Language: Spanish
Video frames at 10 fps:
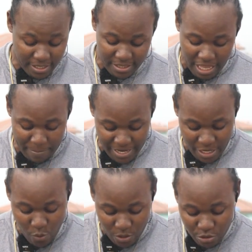que traerme
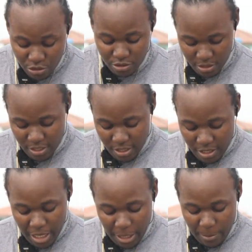recuerdos
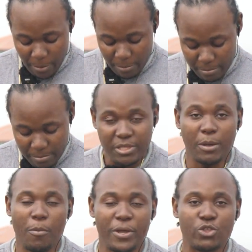de
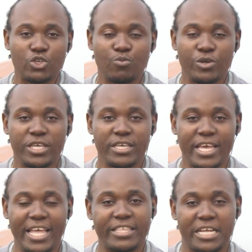momentos muy
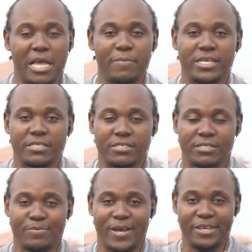
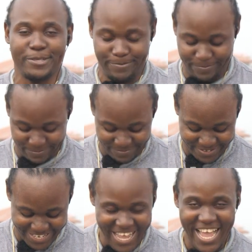entrañables, ¿vale?
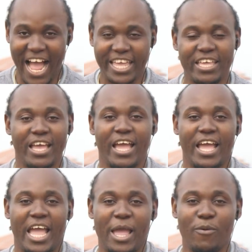Aquí,
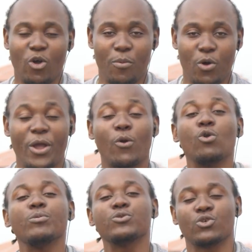en Boco Boco, en
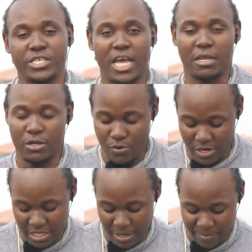Club Social,
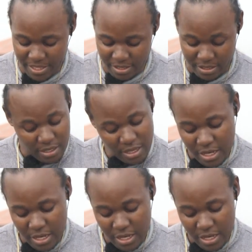concretamente.